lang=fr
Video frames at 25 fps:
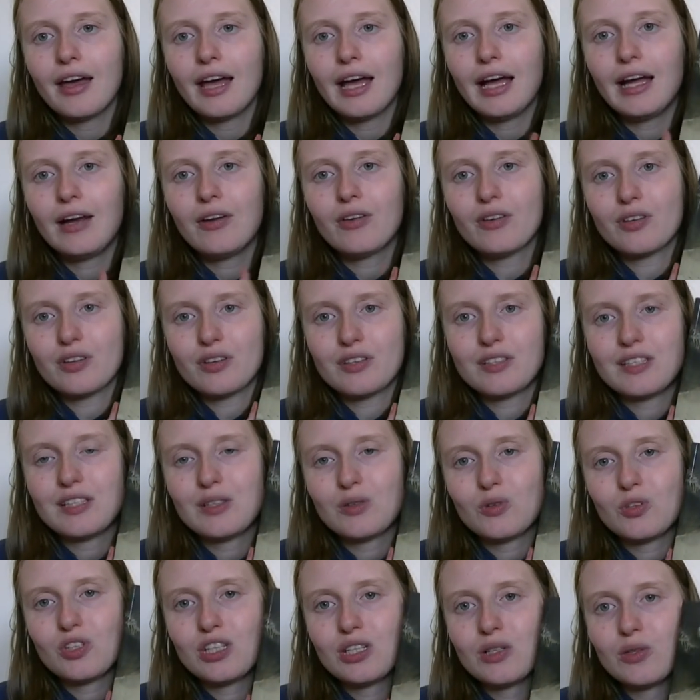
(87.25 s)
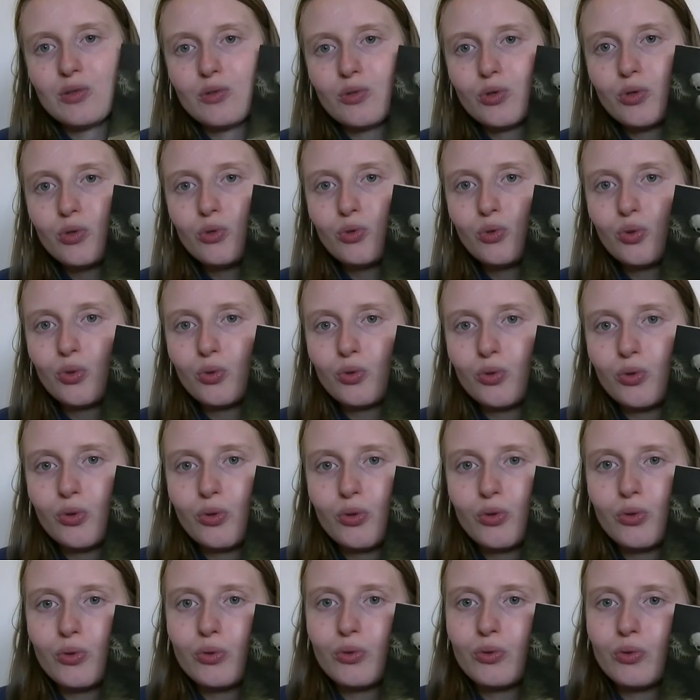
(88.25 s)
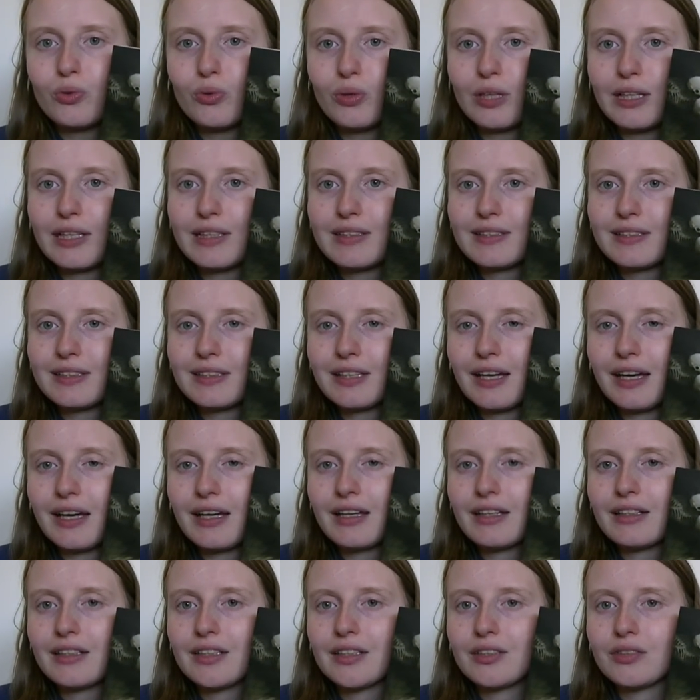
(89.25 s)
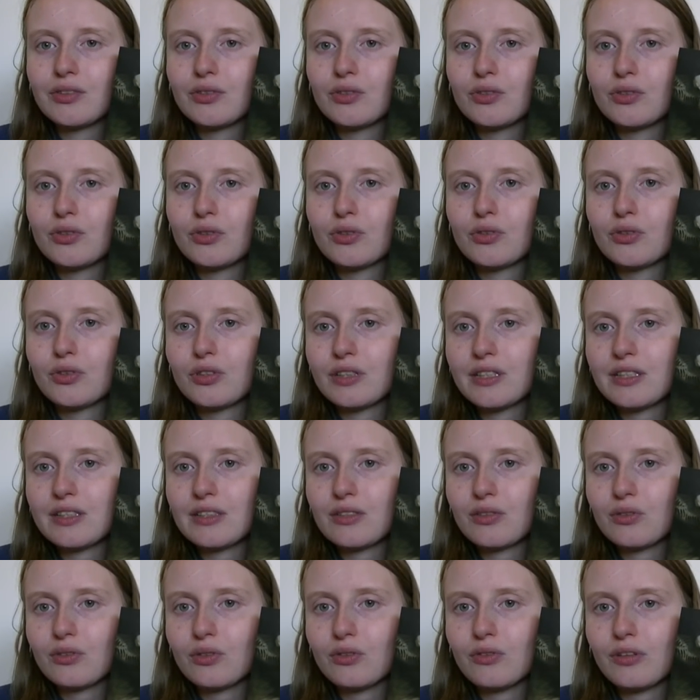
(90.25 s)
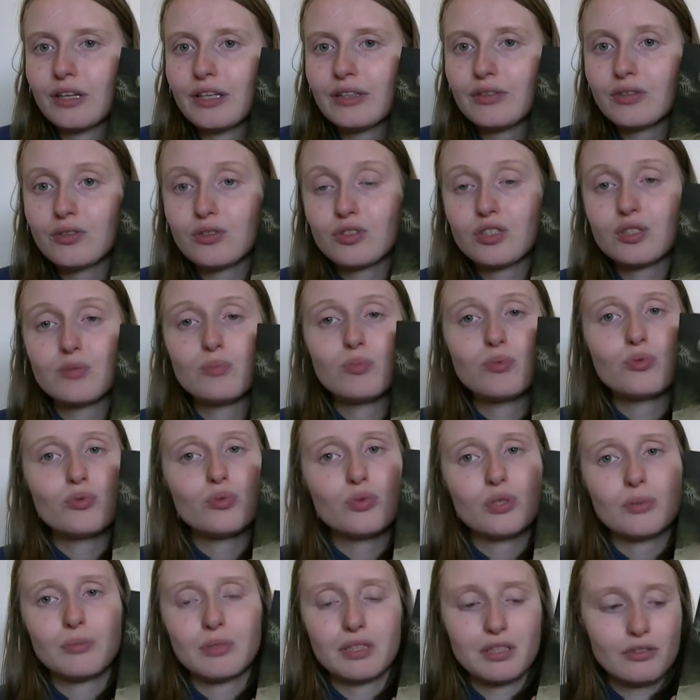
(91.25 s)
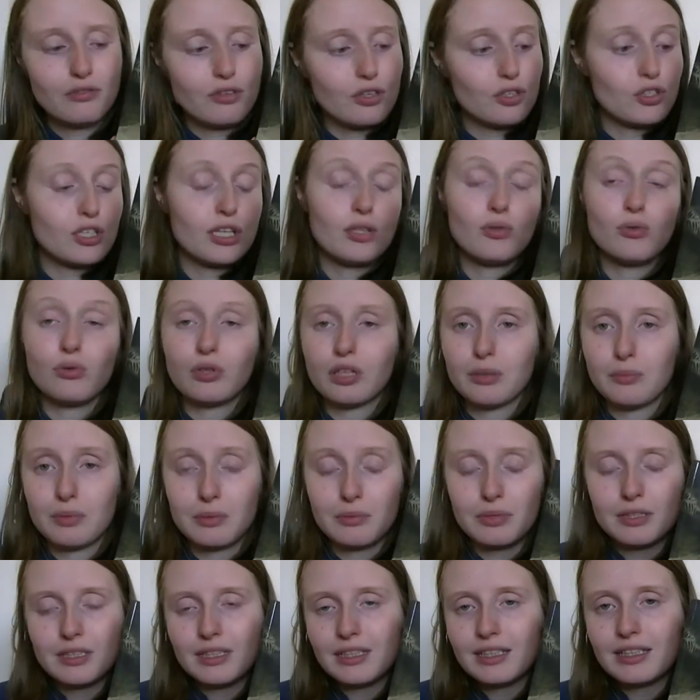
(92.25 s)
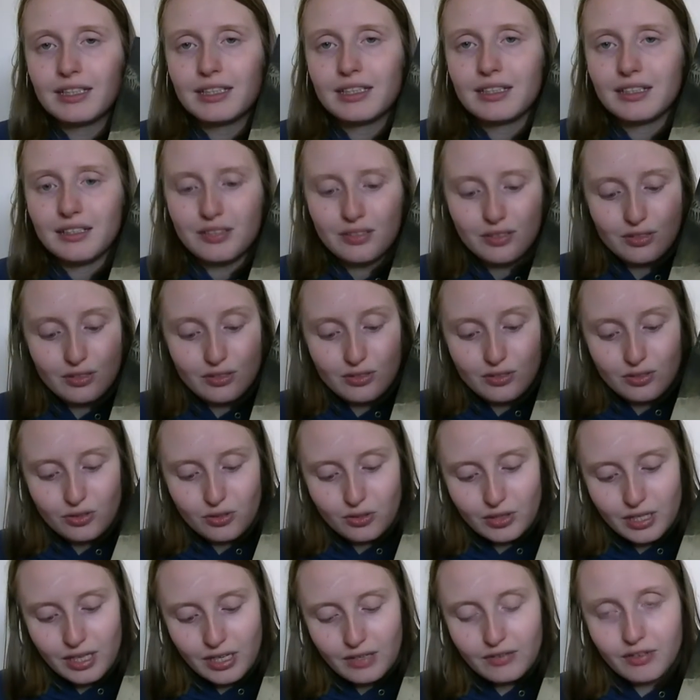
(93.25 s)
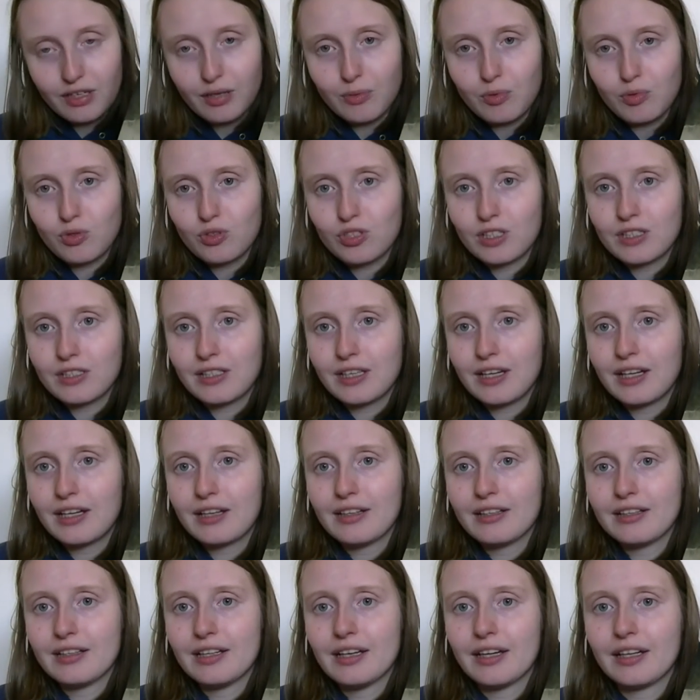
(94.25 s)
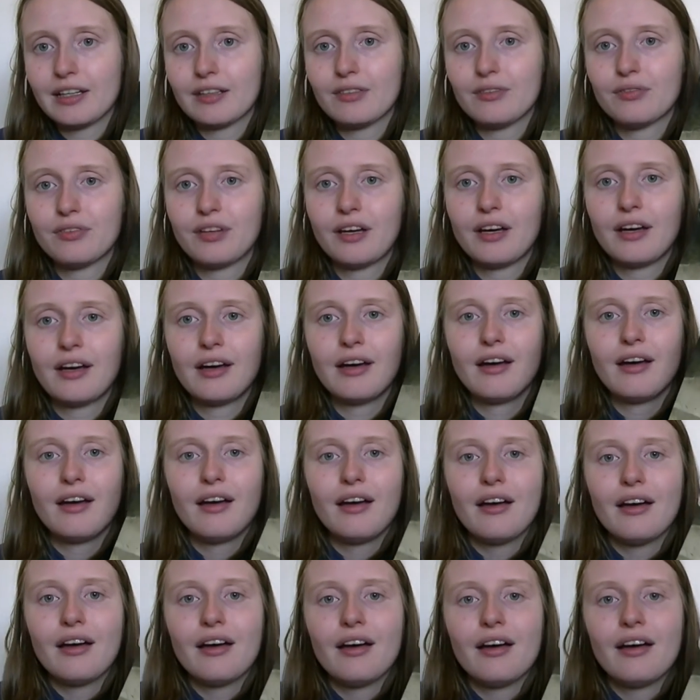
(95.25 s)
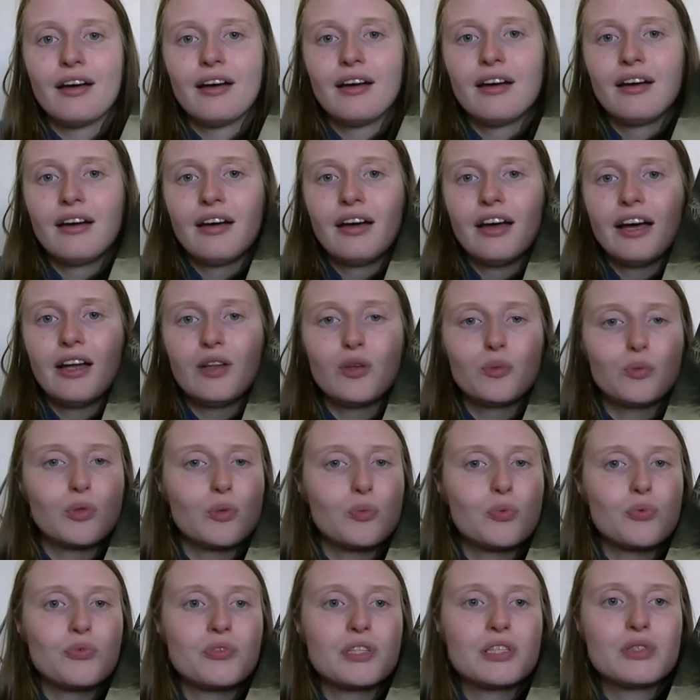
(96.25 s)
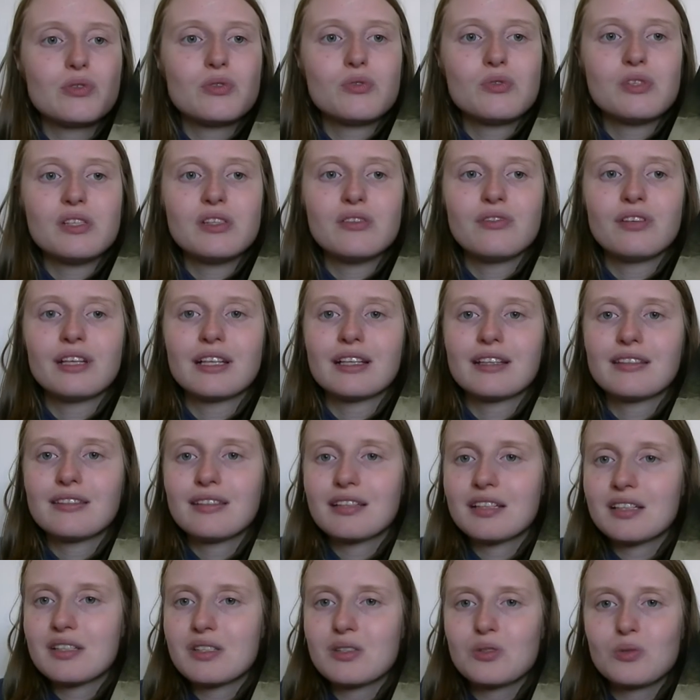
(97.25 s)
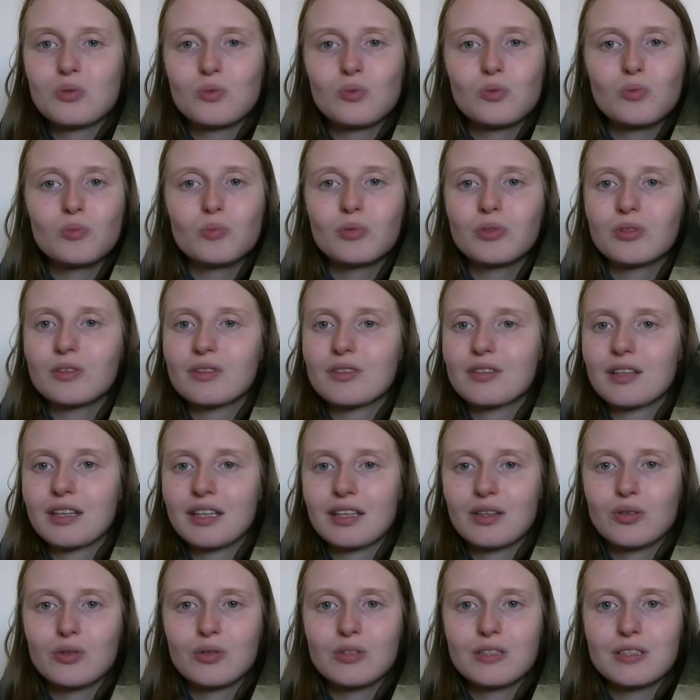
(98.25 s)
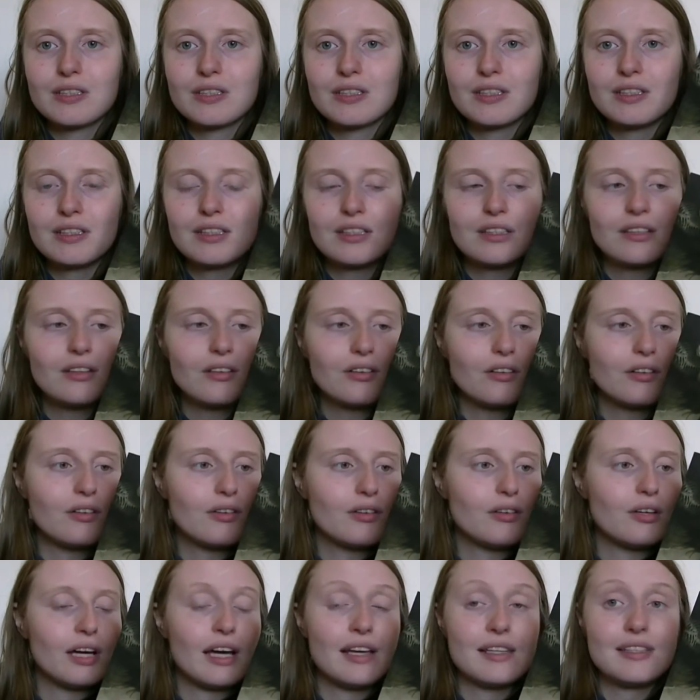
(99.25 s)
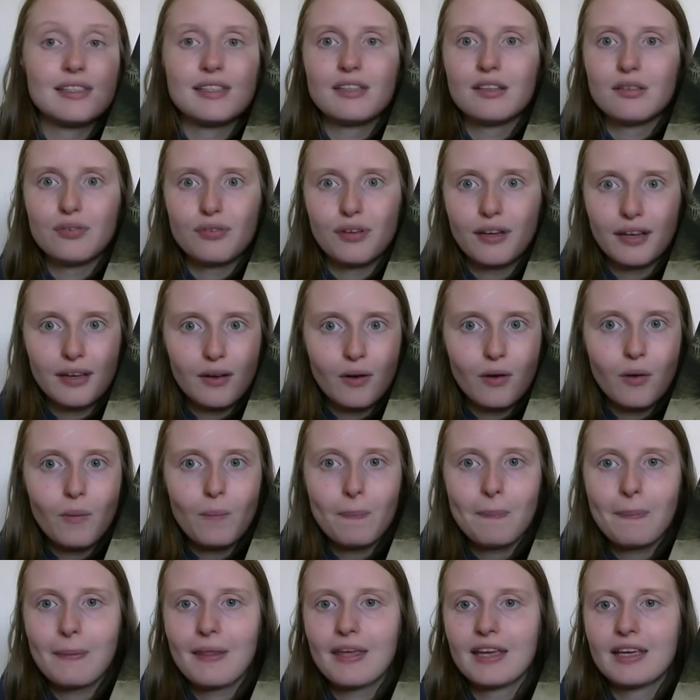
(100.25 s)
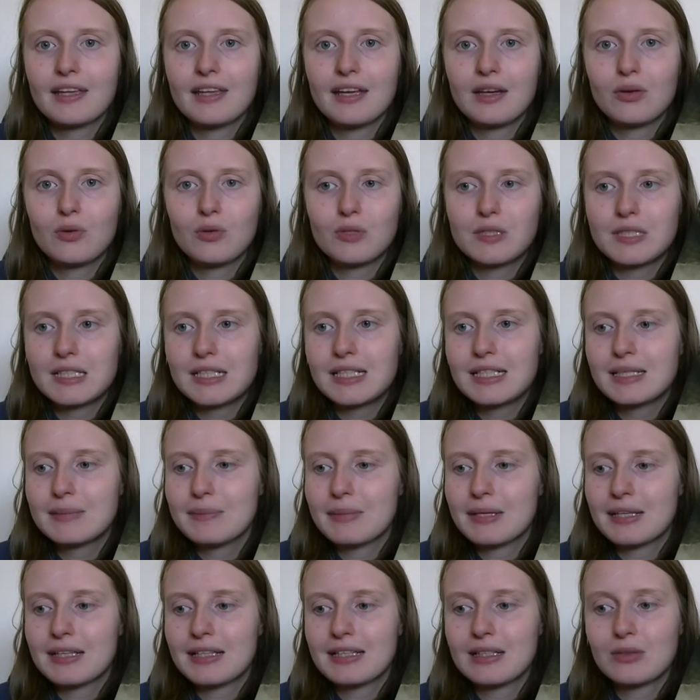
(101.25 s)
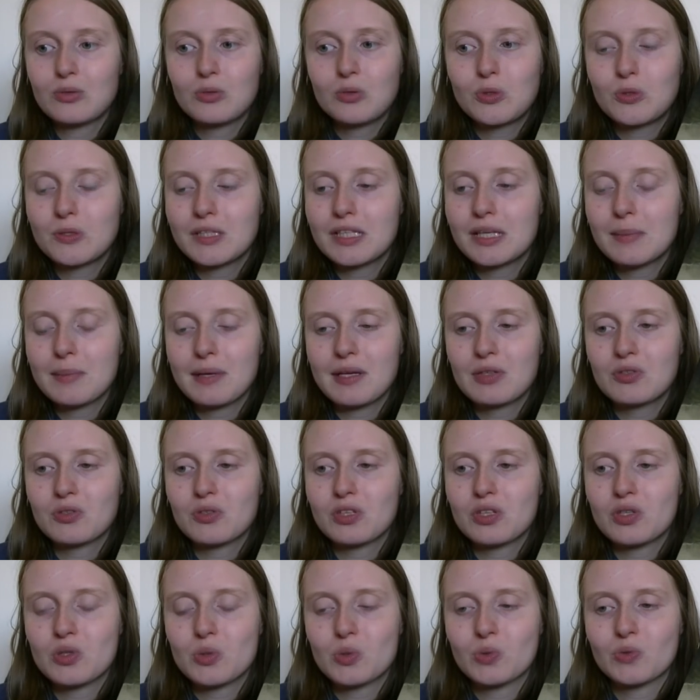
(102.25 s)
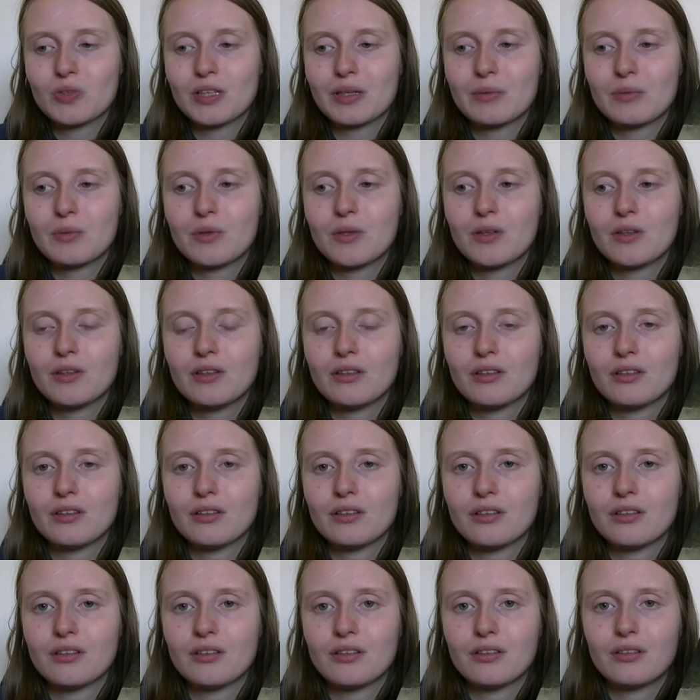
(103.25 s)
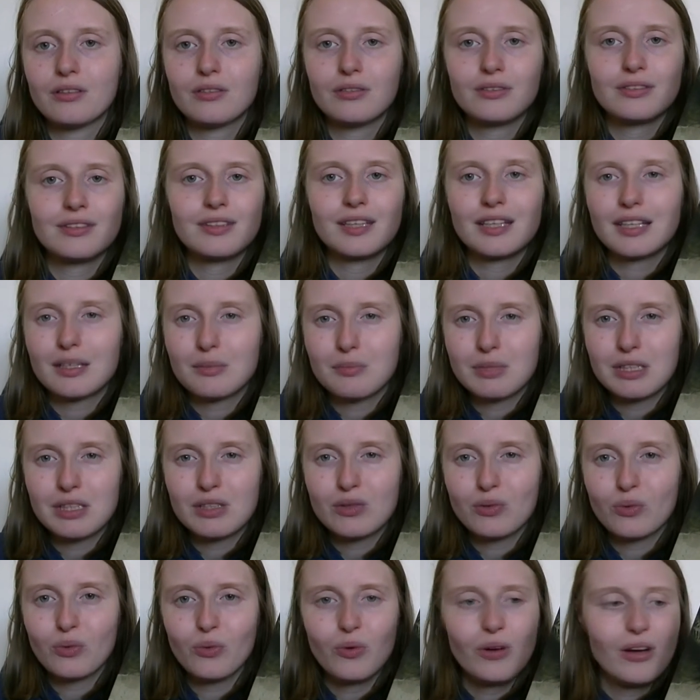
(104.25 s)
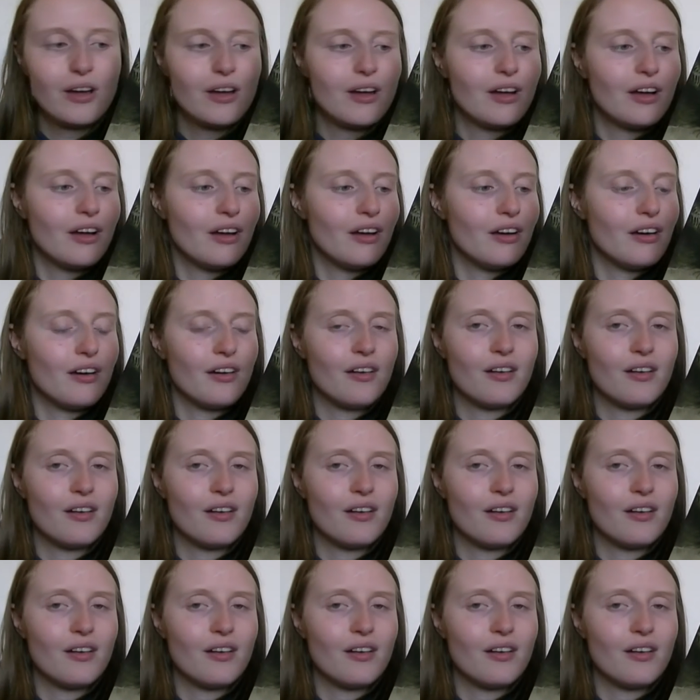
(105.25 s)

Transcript: Alors, sinon j'ai lu Nocturno, donc l'intégrale de Tony Sandoval que j'ai beaucoup aimé, enfin j'ai adoré, mais ce gars est vraiment génial, il arrive à à nous proposer univers très sombre, très gothique, euh, assez effrayant. Et d'un côté, autre côté, les personnages sont vraiment euh, très mignons. Euh,